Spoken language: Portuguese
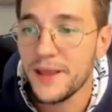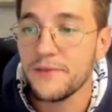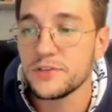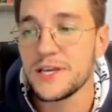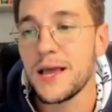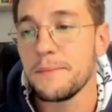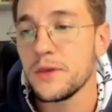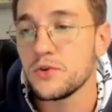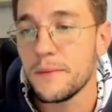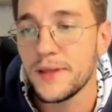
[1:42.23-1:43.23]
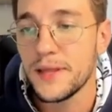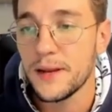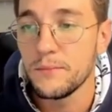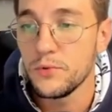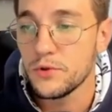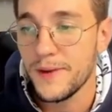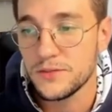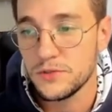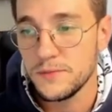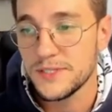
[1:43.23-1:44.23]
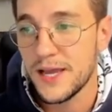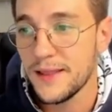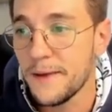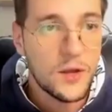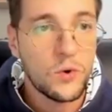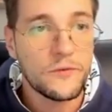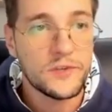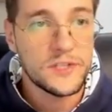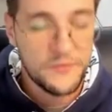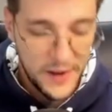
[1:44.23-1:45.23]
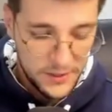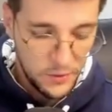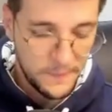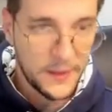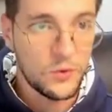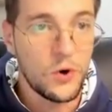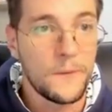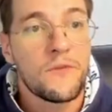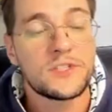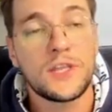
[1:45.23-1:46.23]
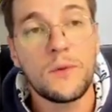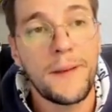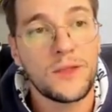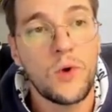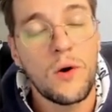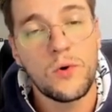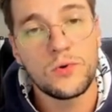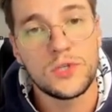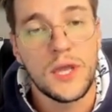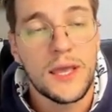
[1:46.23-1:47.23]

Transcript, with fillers: para que você caminhe de uma maneira muito mais otimizada. Então quando você fala em ter um platô, você tem um platô aonde?